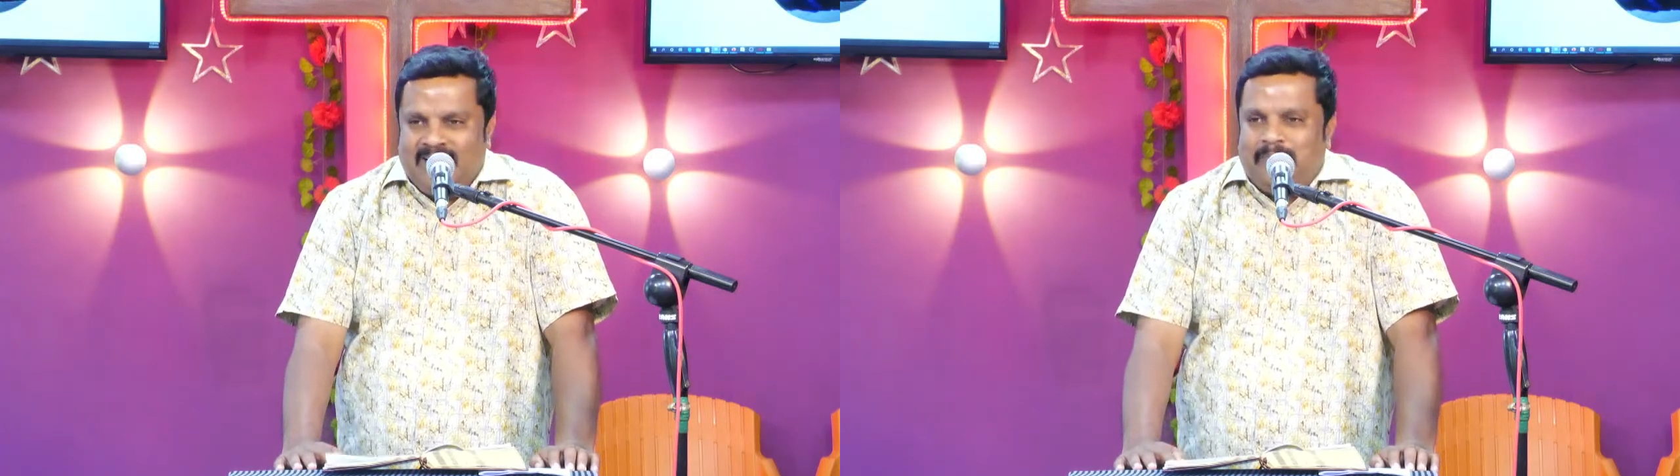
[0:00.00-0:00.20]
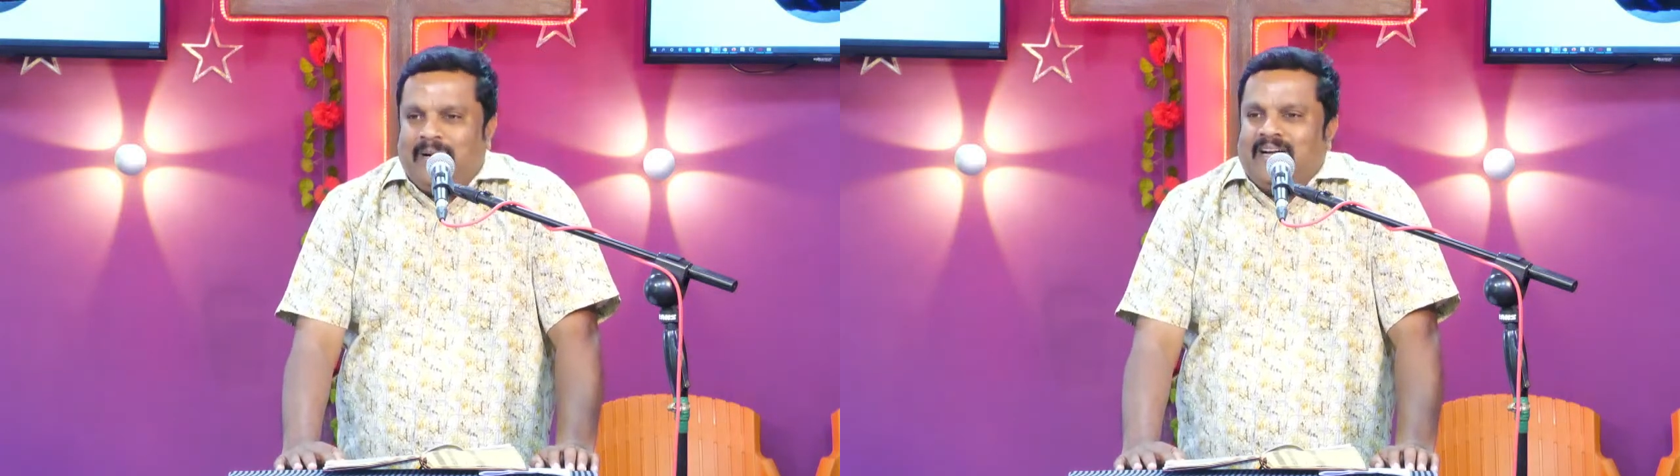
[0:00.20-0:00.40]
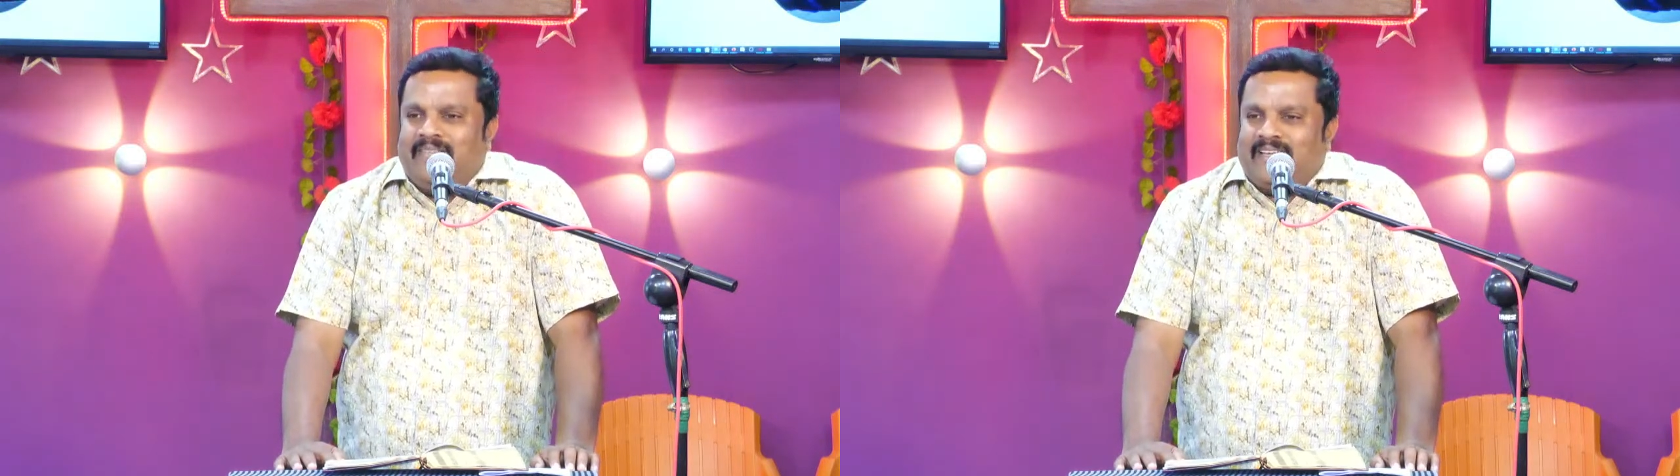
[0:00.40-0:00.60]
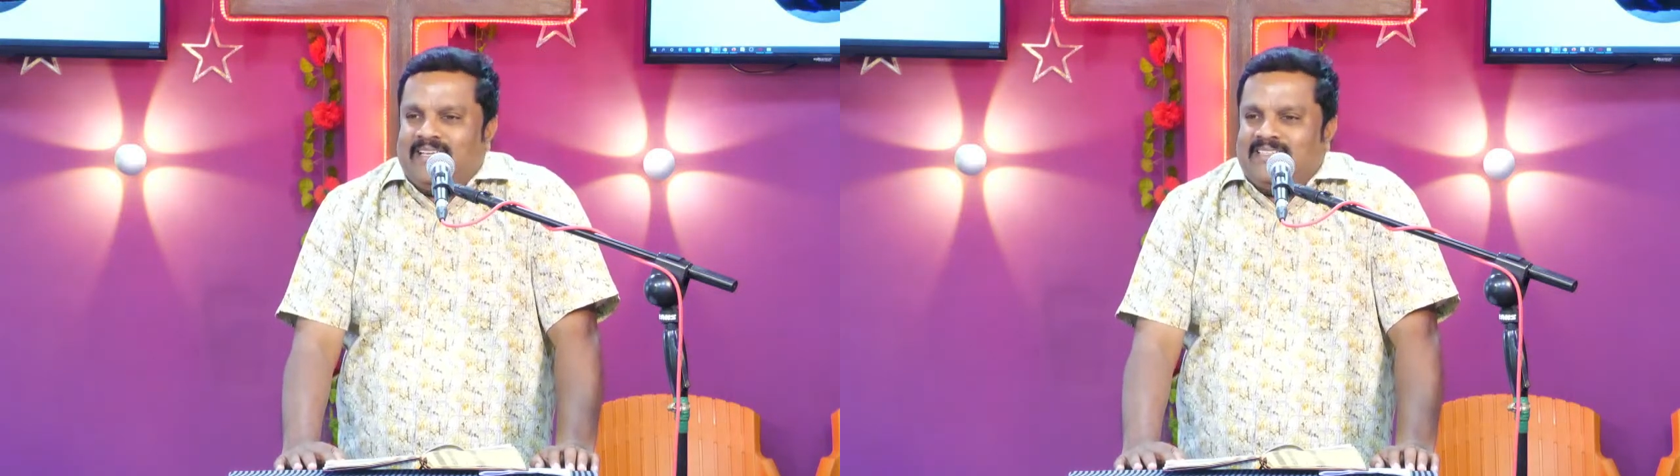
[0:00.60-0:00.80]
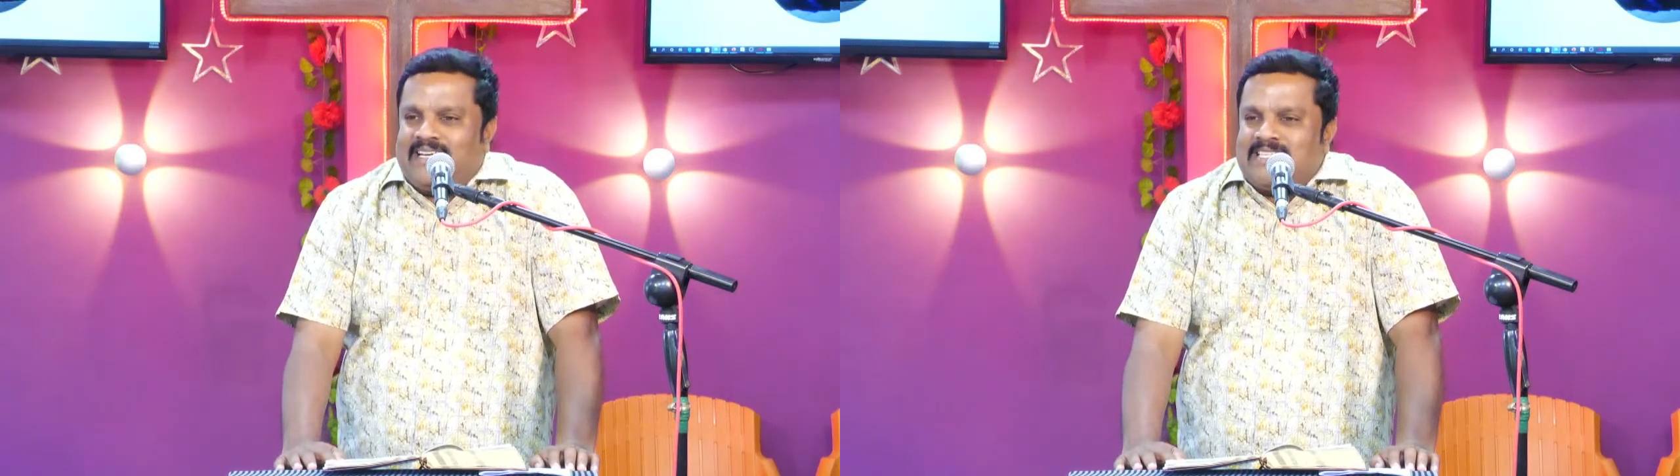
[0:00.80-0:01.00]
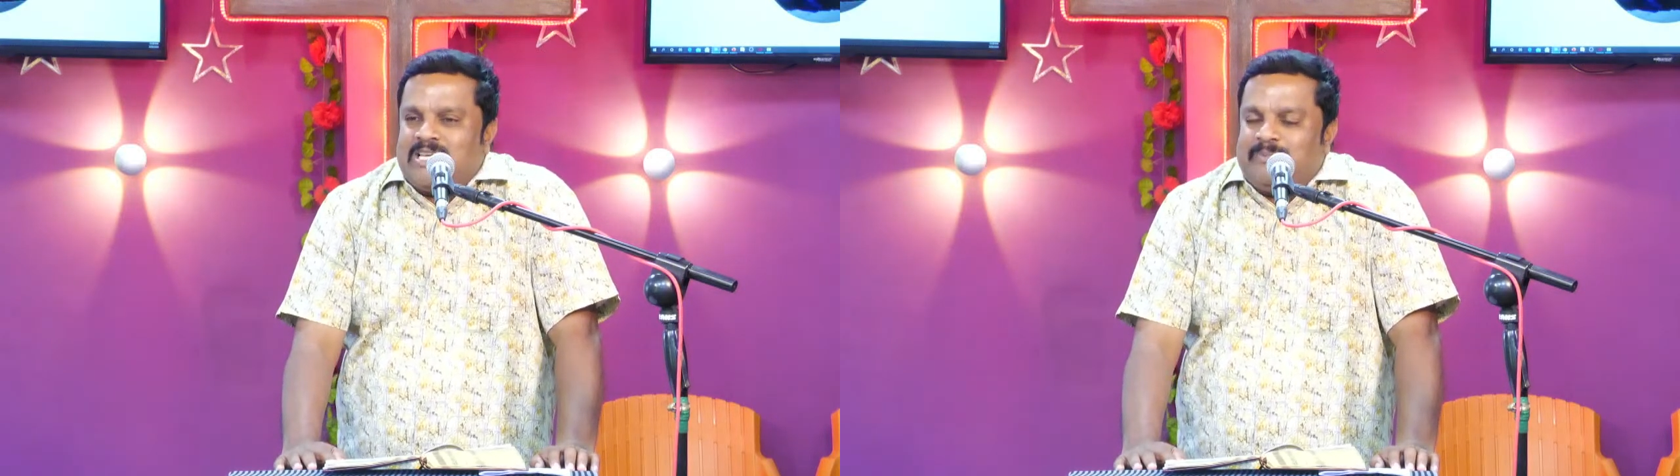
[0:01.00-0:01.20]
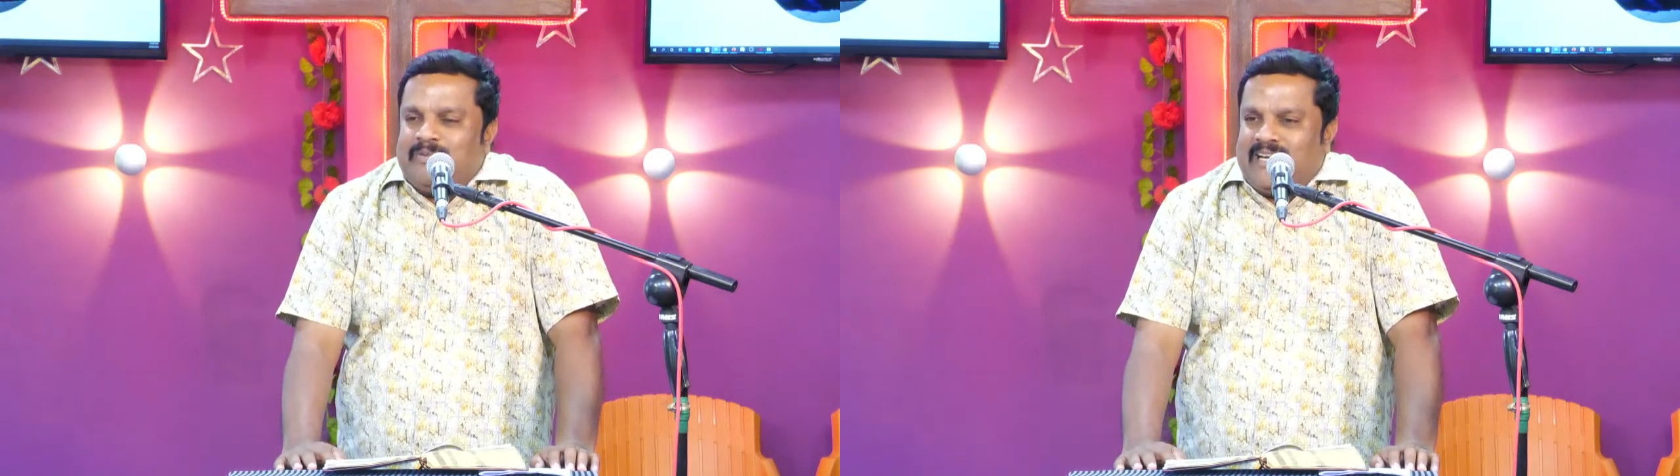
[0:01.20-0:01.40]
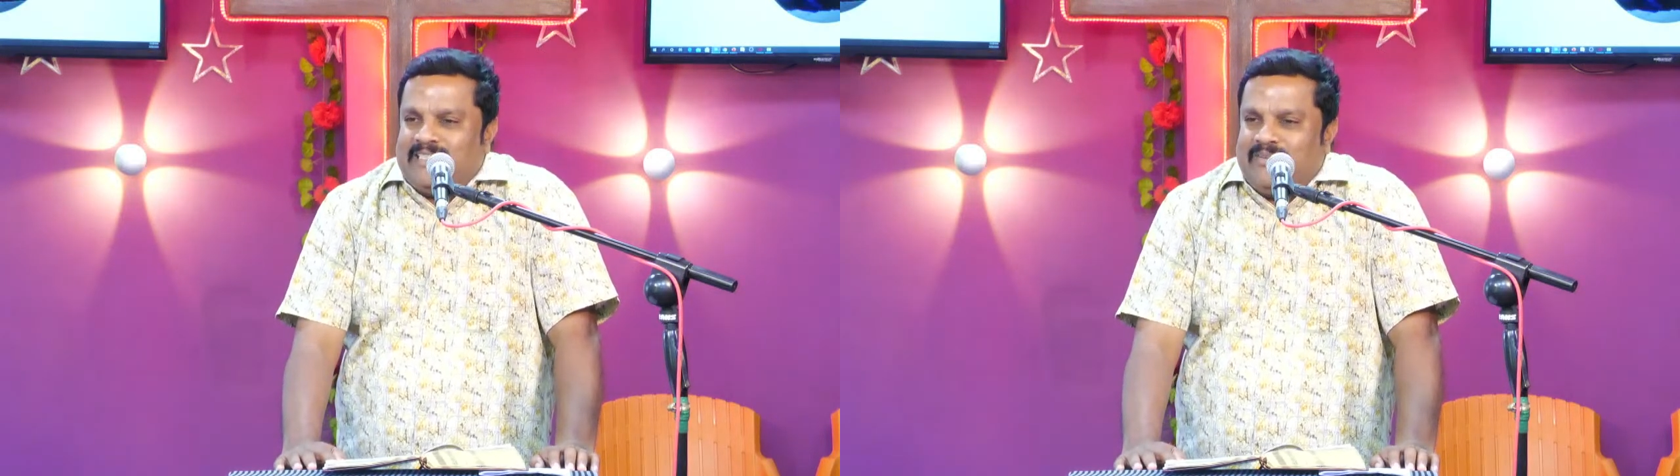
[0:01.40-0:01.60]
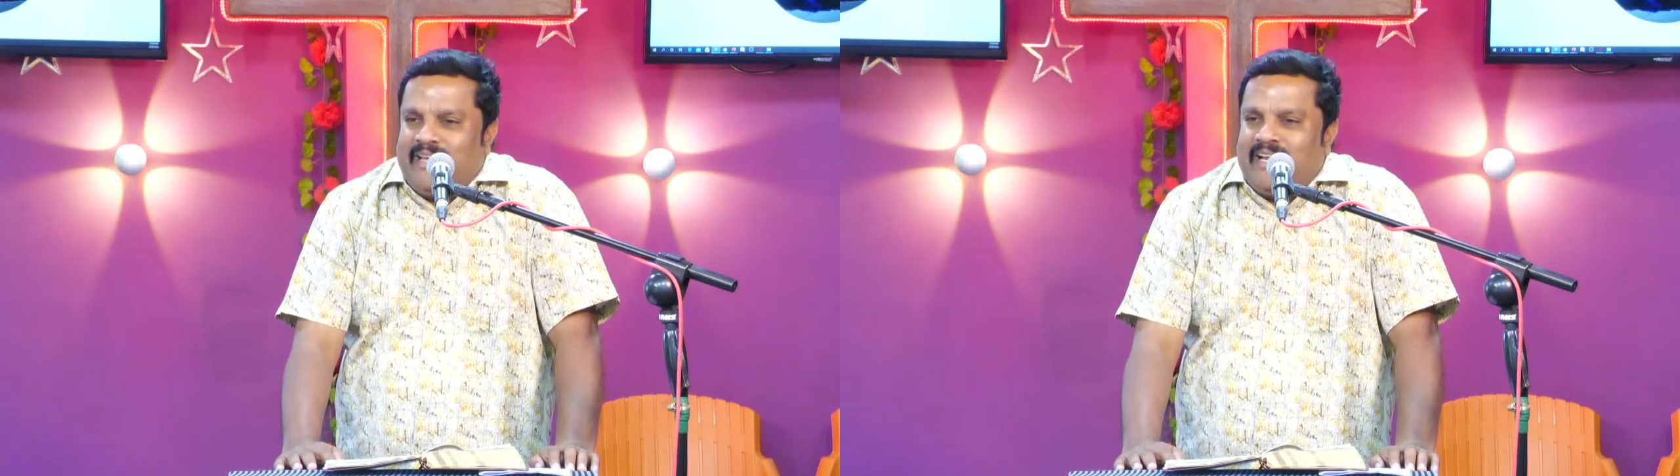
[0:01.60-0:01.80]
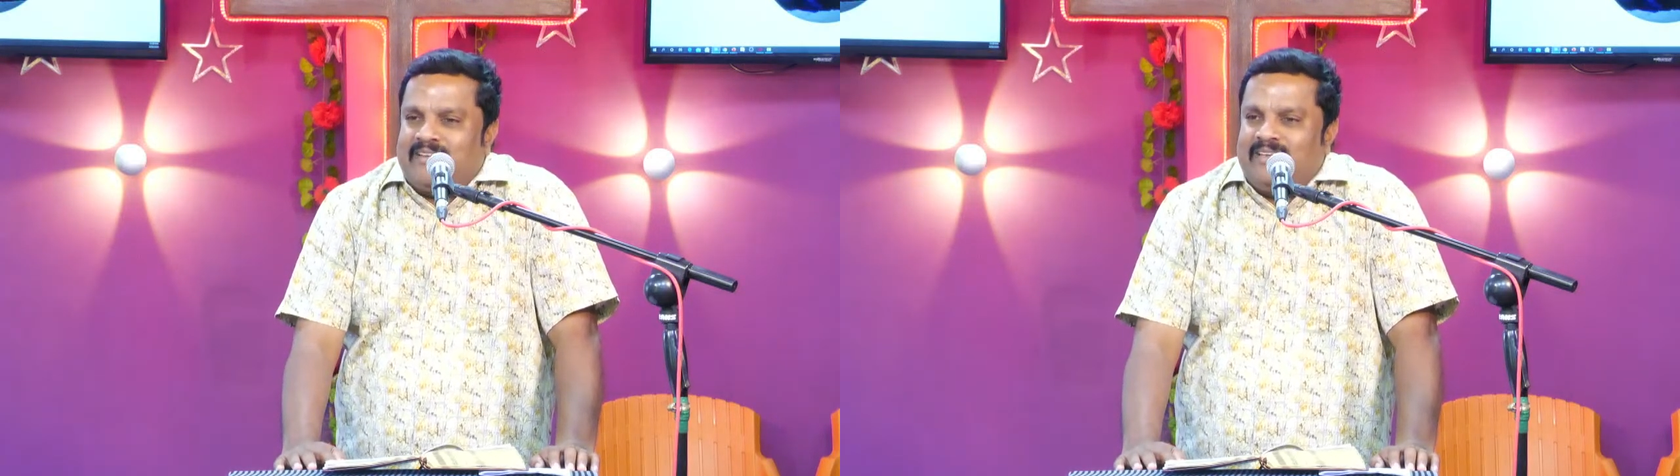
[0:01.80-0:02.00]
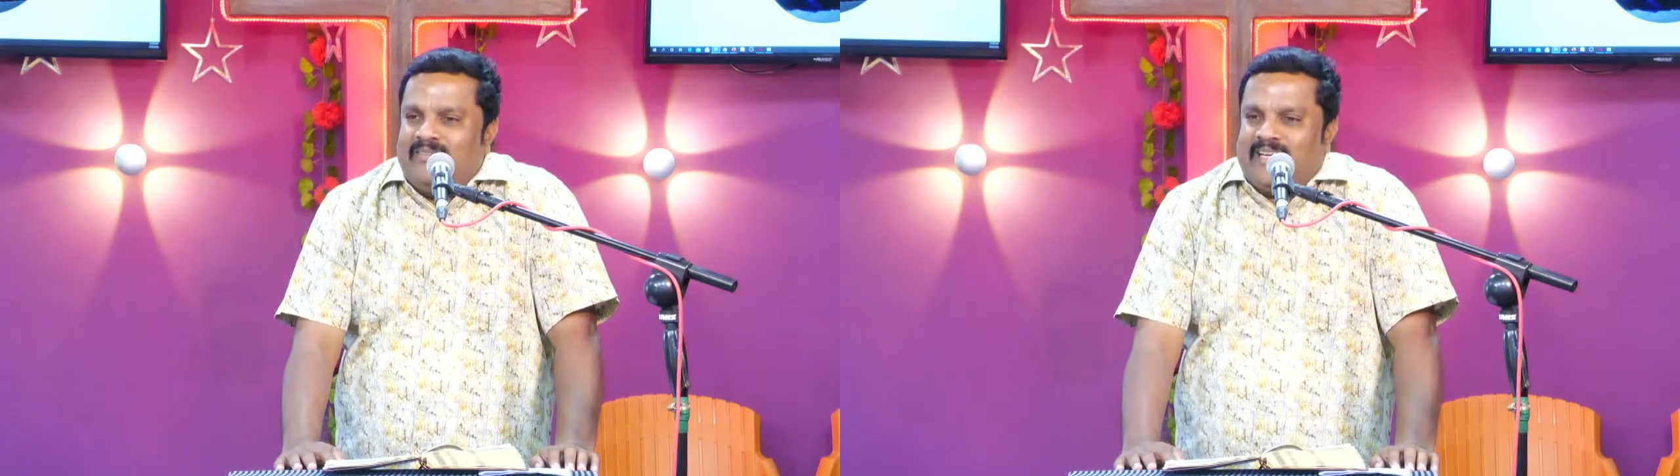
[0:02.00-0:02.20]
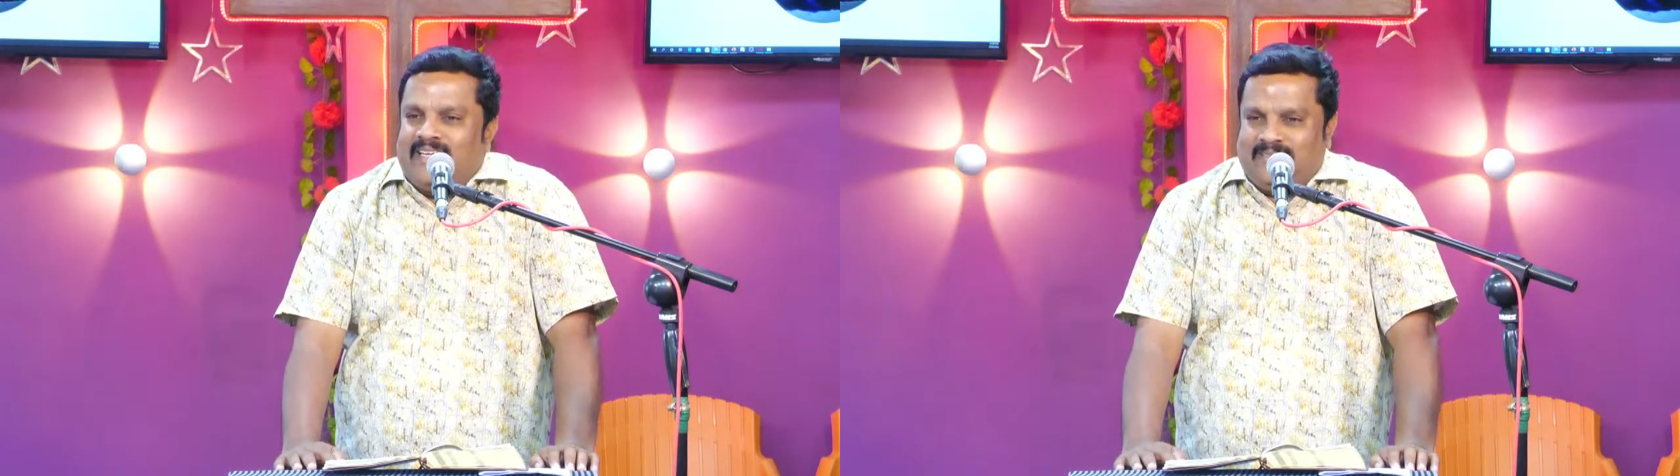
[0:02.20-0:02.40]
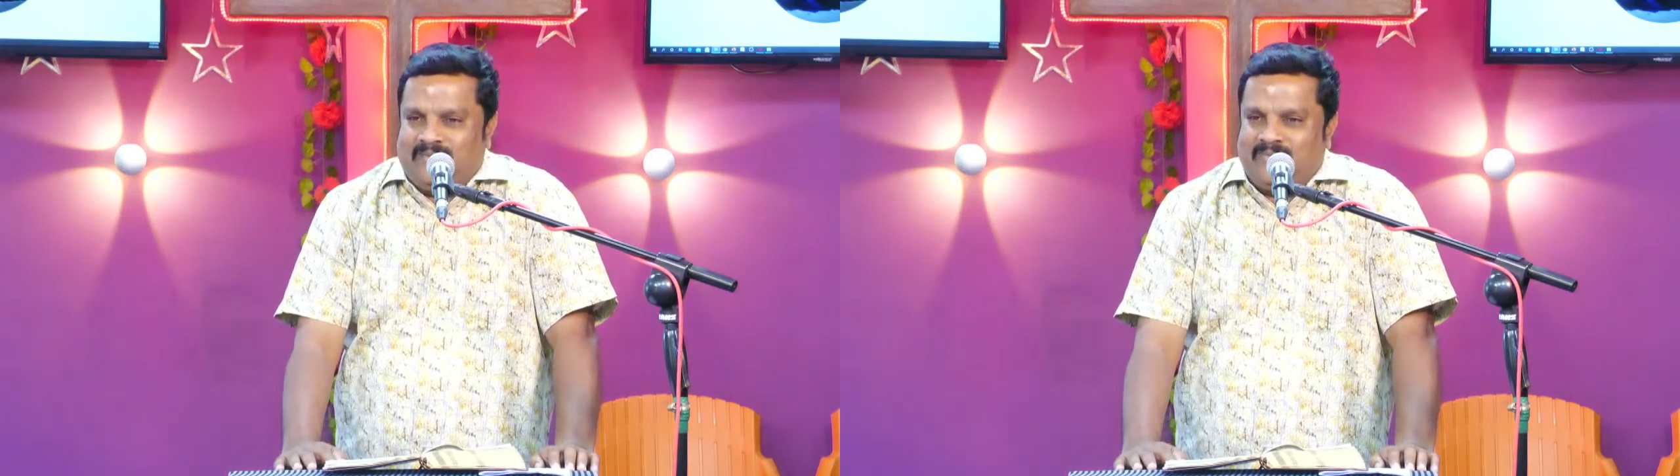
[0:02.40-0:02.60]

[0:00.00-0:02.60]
பகை வராது கசப்பு வராது வைராக்கியம் வராது